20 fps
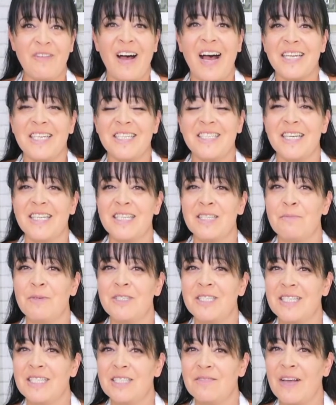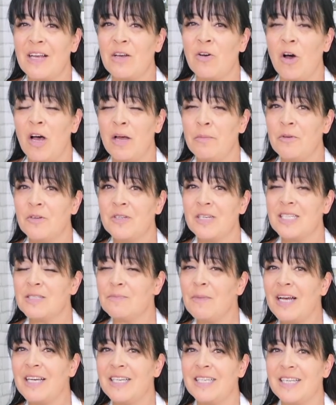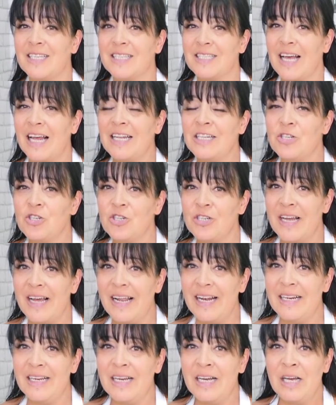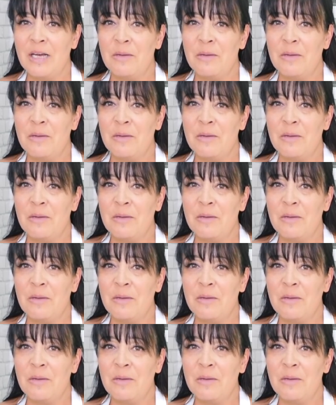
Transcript: wartet jetzt, bis ich es wegräume und das mache ich jetzt ganz schnell,